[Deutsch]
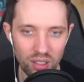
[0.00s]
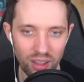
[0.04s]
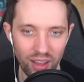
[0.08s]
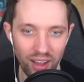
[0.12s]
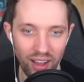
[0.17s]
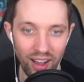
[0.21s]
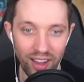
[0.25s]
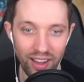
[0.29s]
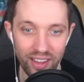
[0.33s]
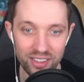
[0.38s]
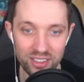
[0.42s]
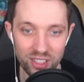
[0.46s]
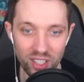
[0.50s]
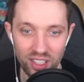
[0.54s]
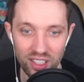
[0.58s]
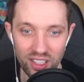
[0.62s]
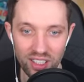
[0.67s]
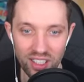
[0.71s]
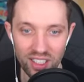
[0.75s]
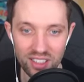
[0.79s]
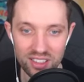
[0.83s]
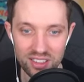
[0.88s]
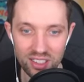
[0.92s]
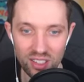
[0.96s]
Alter,
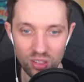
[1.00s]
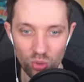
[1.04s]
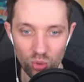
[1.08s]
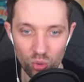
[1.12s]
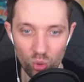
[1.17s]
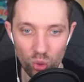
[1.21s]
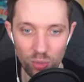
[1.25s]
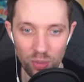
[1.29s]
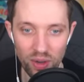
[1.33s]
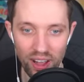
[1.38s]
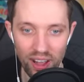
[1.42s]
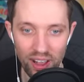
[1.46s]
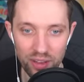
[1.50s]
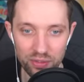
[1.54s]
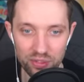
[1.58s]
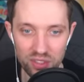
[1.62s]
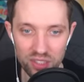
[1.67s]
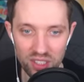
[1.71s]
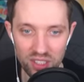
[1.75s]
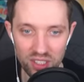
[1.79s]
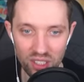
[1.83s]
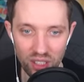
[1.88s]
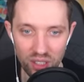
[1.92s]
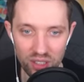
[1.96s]
Kies sieht übel heftig